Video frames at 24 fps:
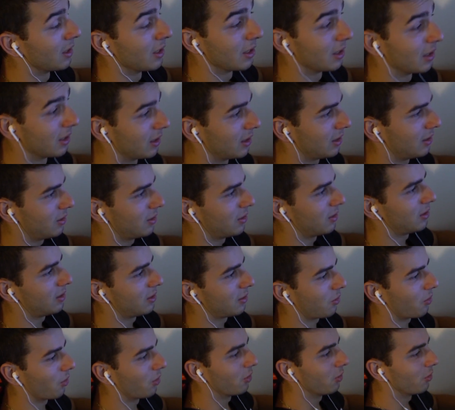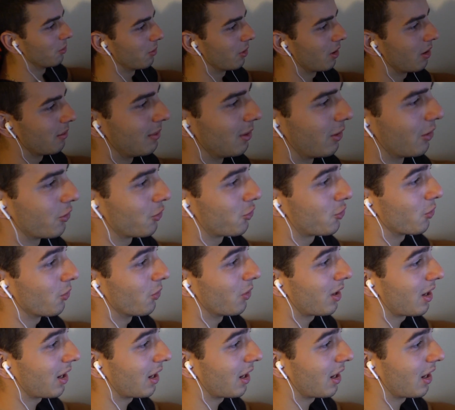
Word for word: Agora é que vai entrar Quando um momento Quando meu amigo João